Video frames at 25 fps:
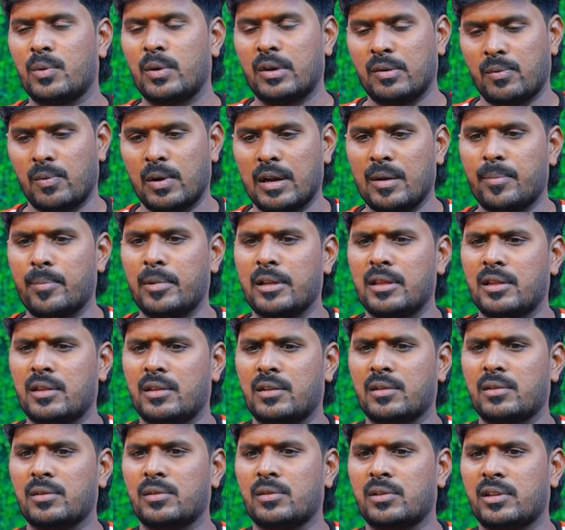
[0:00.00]
ఒక వన్
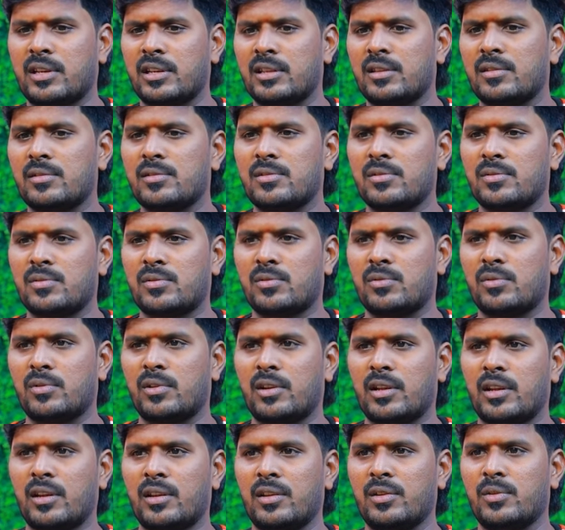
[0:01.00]
మంత్ క్రితం
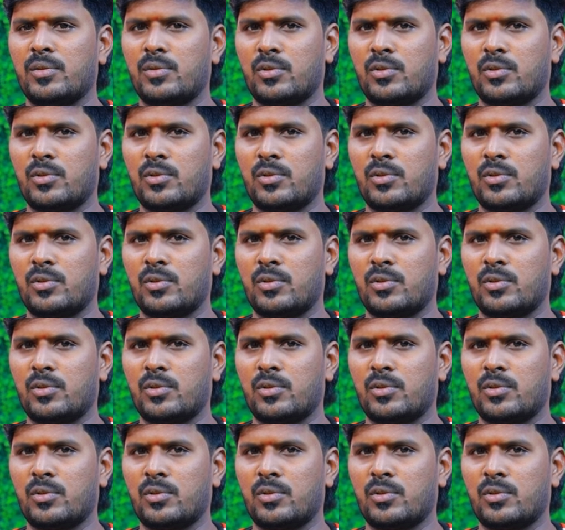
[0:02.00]
చూసుకుంటే